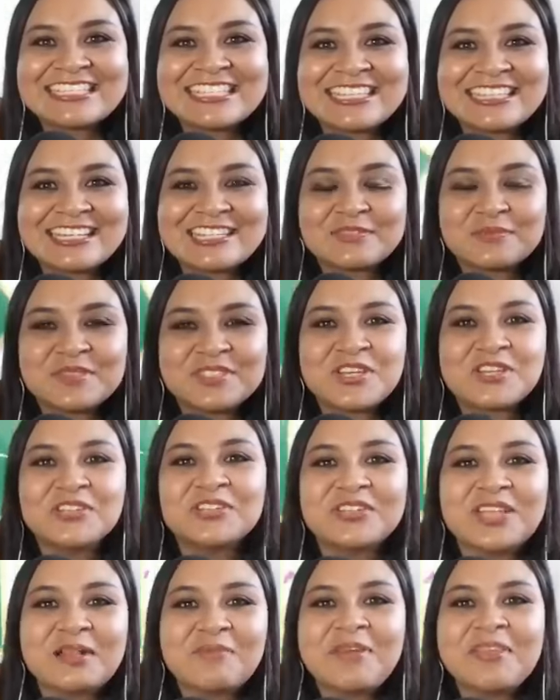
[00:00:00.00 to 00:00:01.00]
de esta
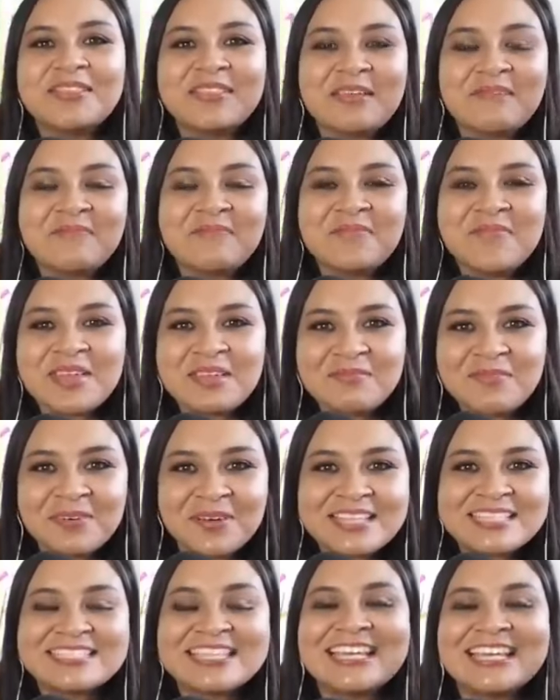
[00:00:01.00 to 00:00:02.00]
transmisión totalmente en
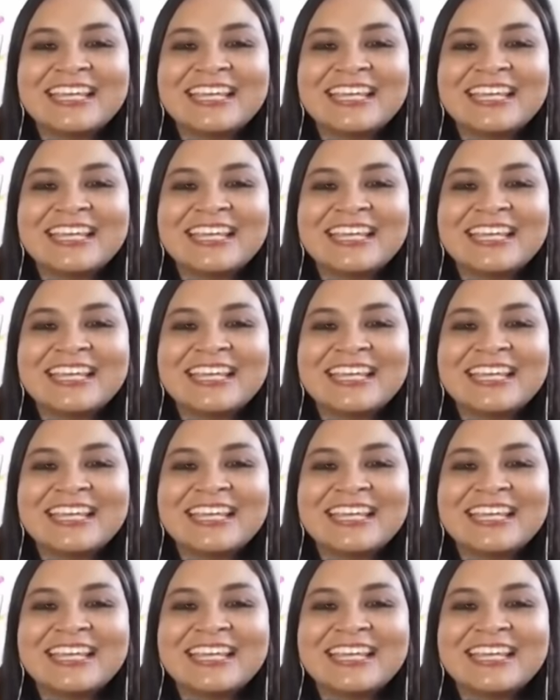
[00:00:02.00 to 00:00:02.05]
vivo,